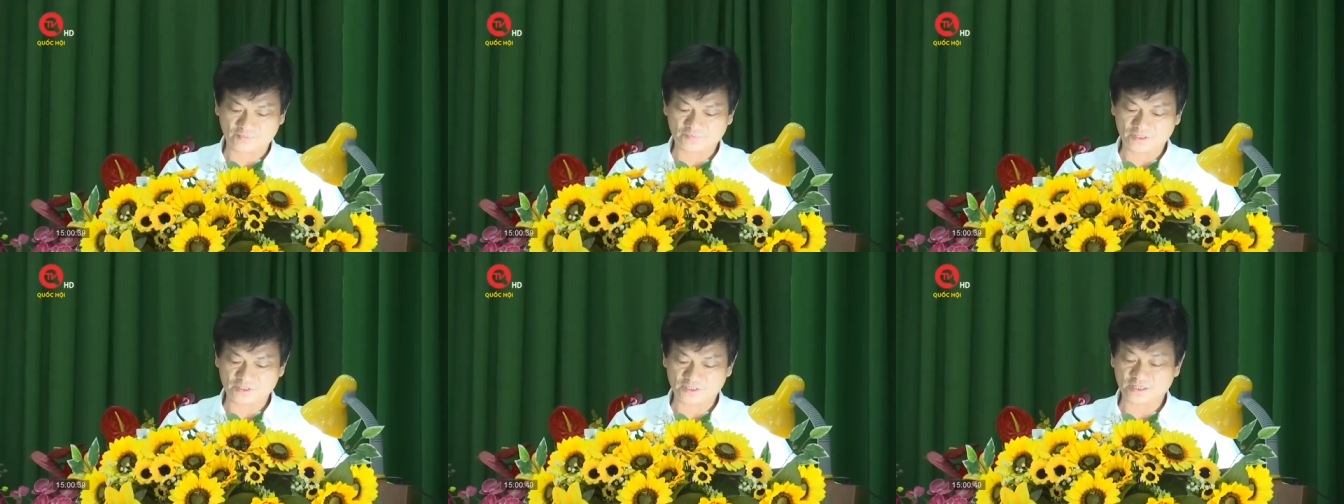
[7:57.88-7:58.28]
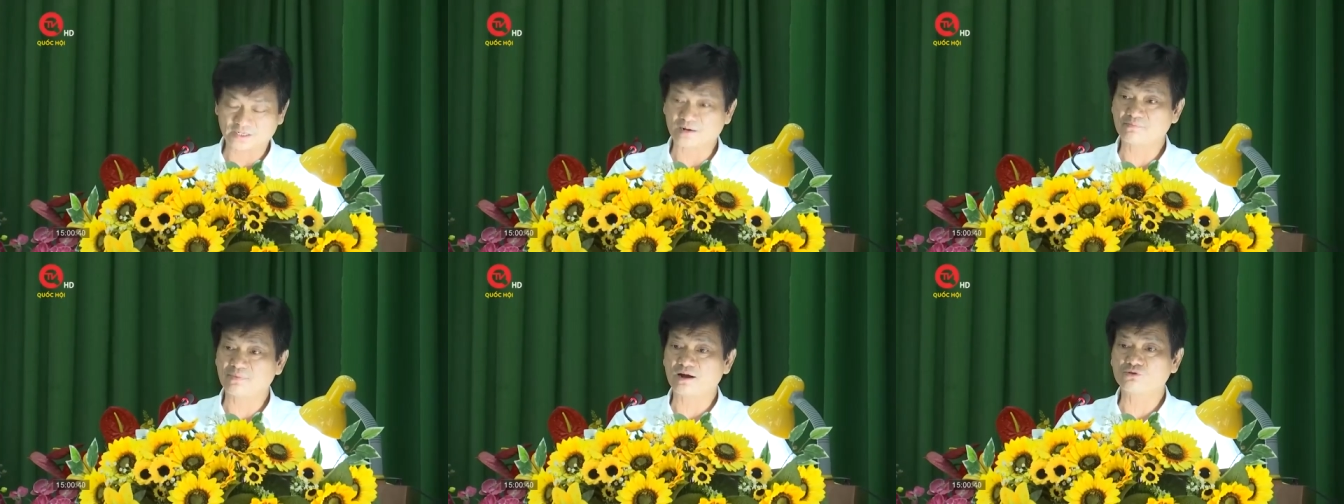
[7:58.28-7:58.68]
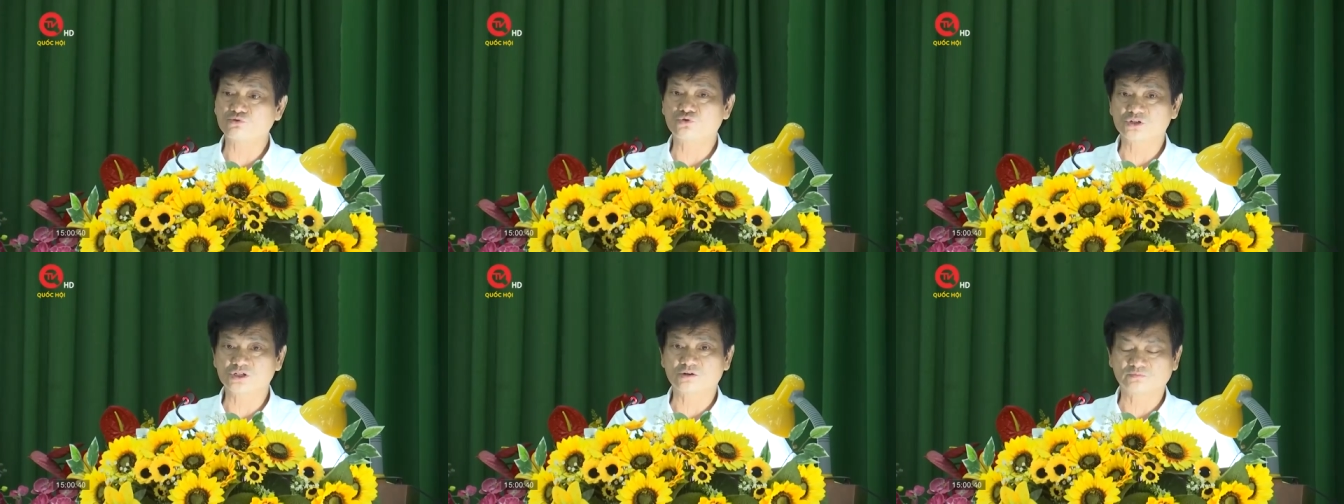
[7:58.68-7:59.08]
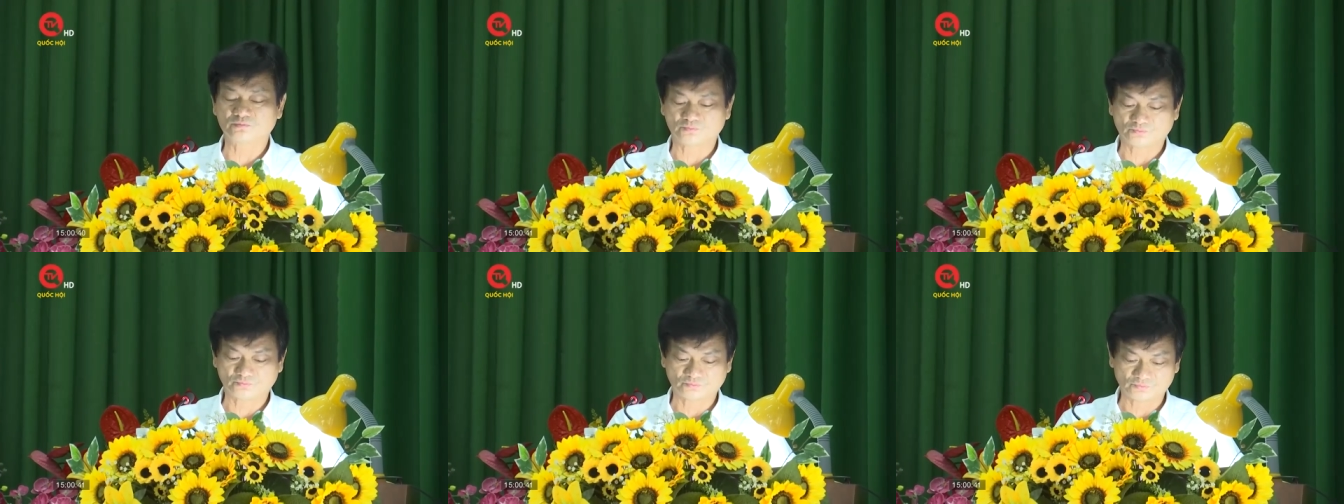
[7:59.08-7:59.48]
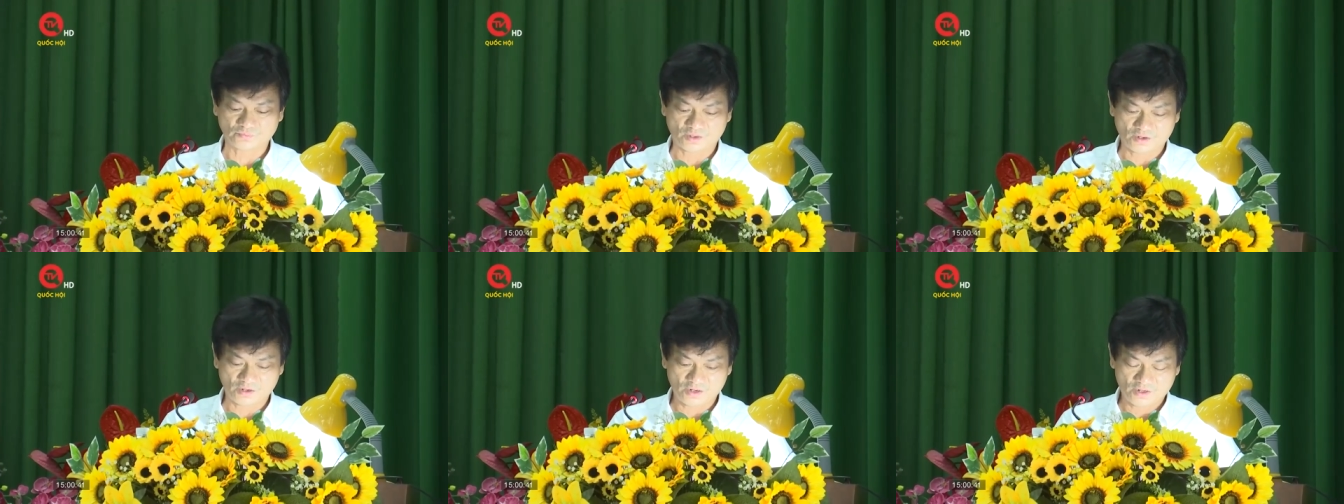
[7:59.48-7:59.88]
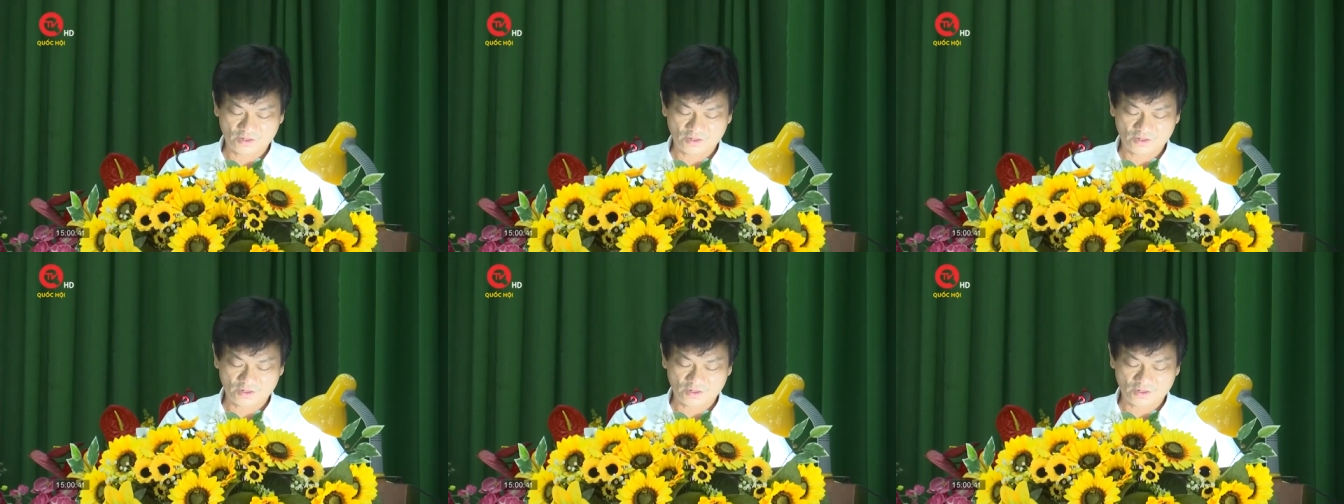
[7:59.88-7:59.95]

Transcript: bệnh liên quan tới phơi nhiễm với chất độc